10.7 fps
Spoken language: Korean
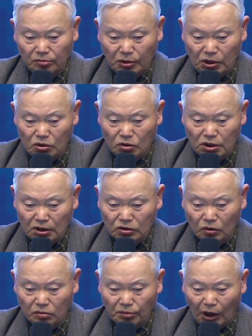
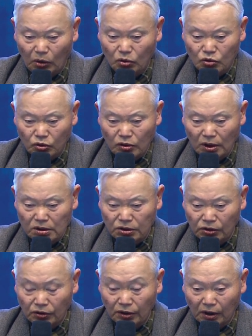민족사적으로 매우 중요한
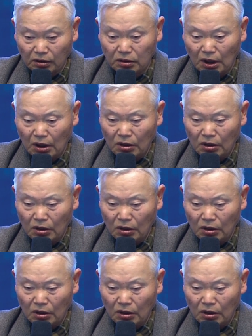지역이라는